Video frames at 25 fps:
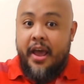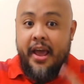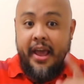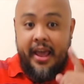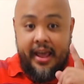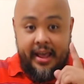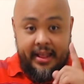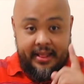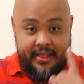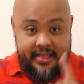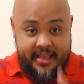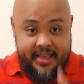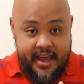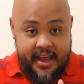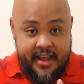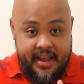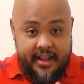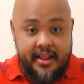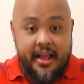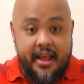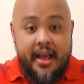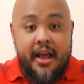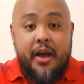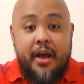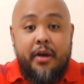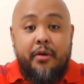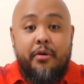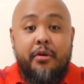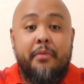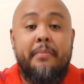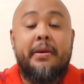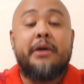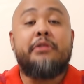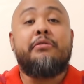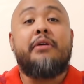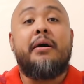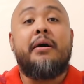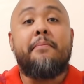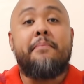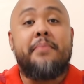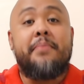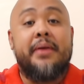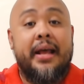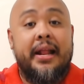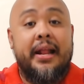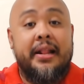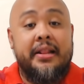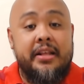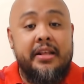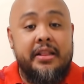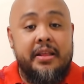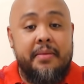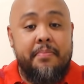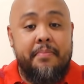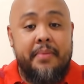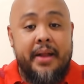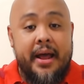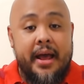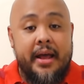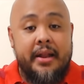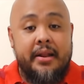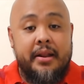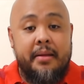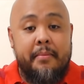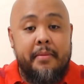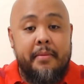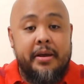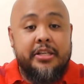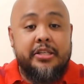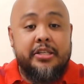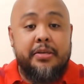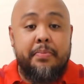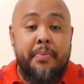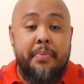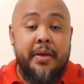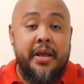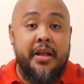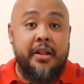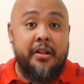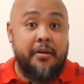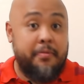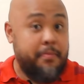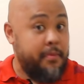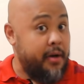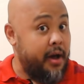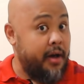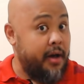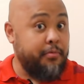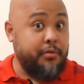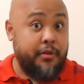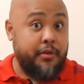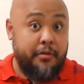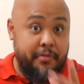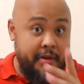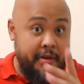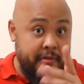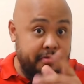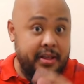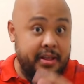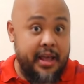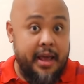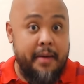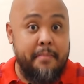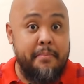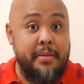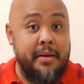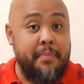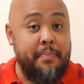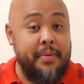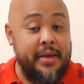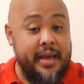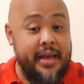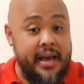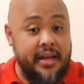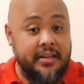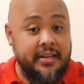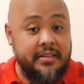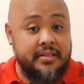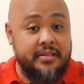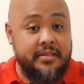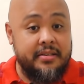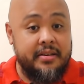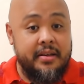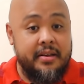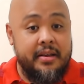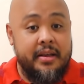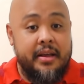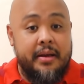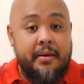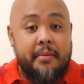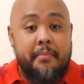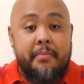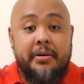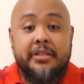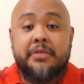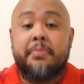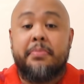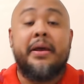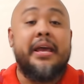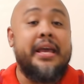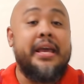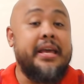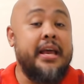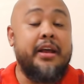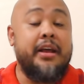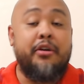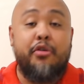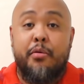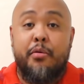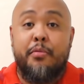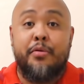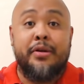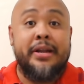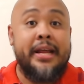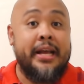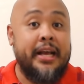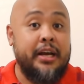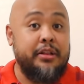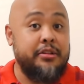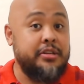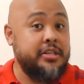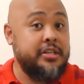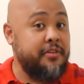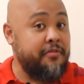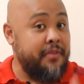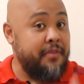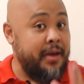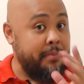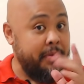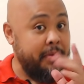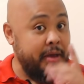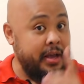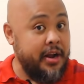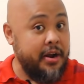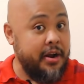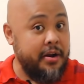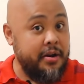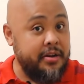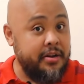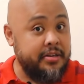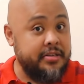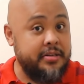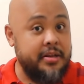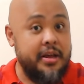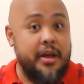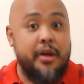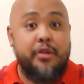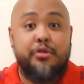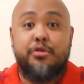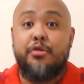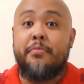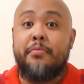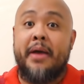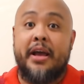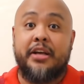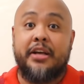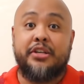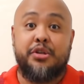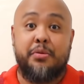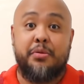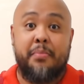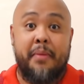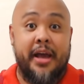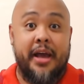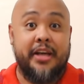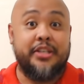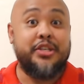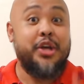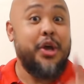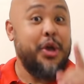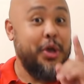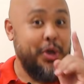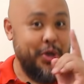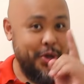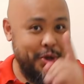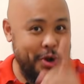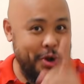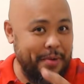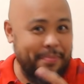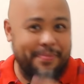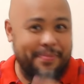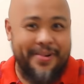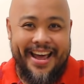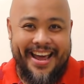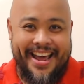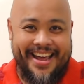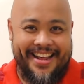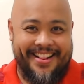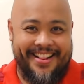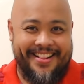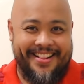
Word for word: And then, kung meron kang PLDT plan na may speed of up to 50 Mbps, mas maiging kumunik ka sa 5 GHz to maximize your plan.